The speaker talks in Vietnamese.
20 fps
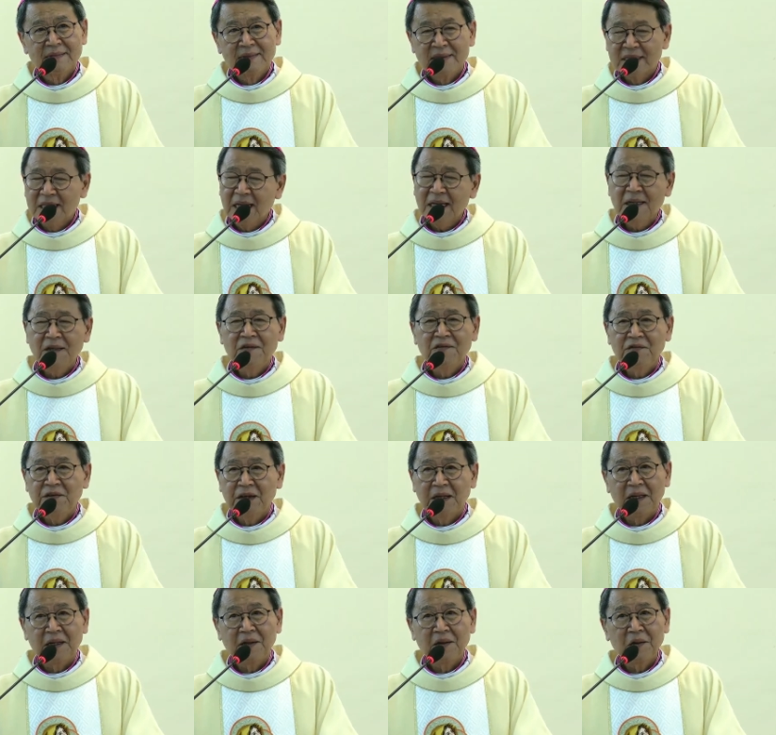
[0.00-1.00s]
Chắc không
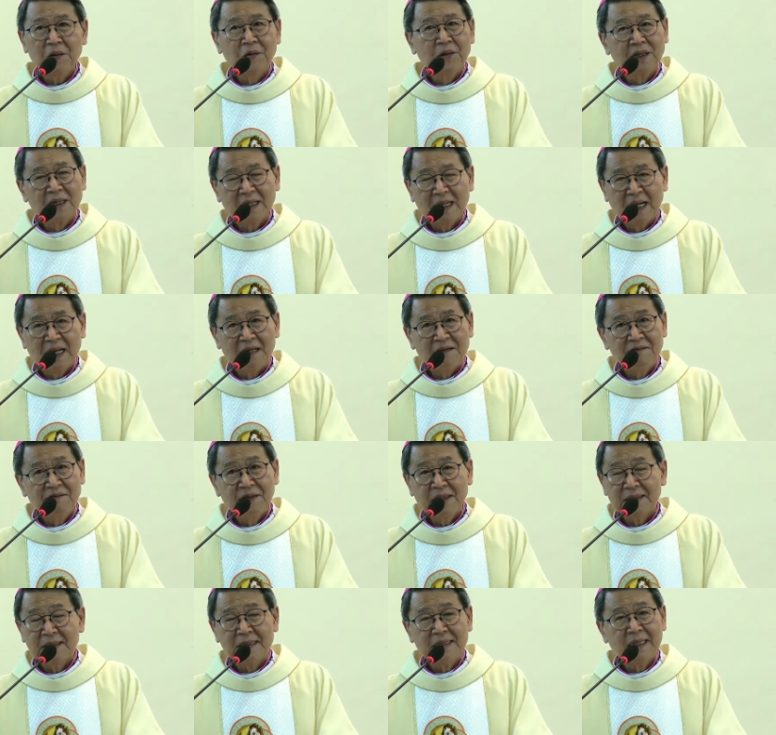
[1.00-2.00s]
phải là của cải
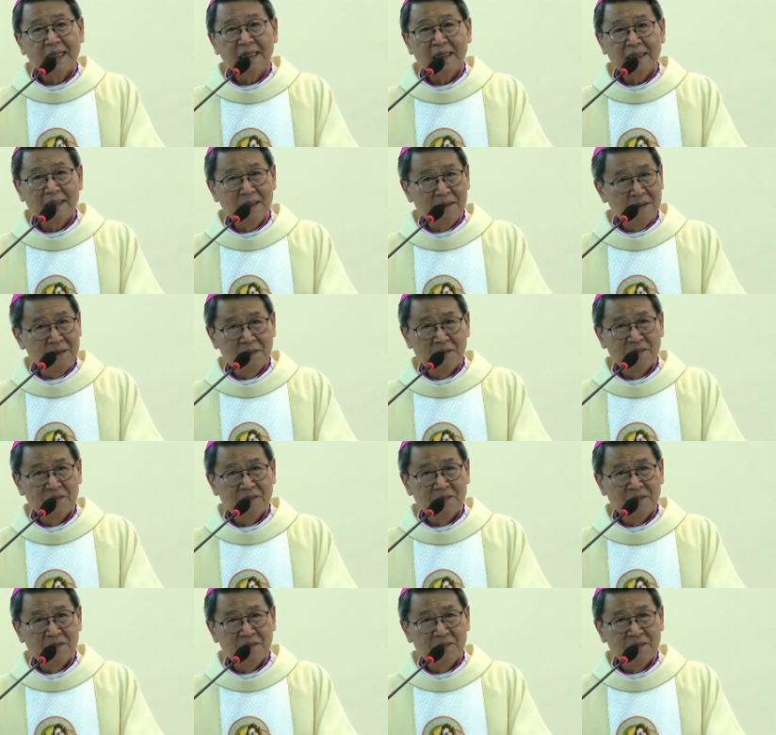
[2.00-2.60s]
vật chất đâu.